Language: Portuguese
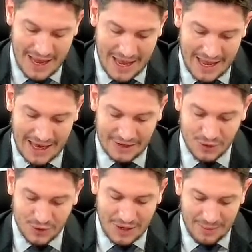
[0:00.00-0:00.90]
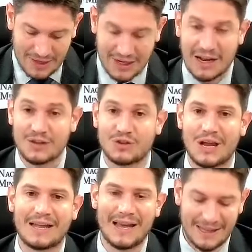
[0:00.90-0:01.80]
é, justamente
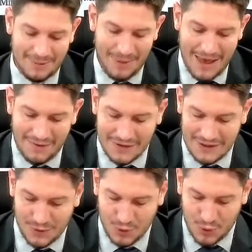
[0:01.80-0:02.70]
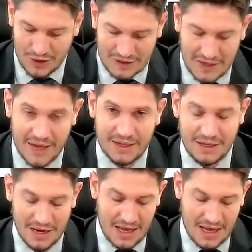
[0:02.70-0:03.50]
relacionada à DPF 527.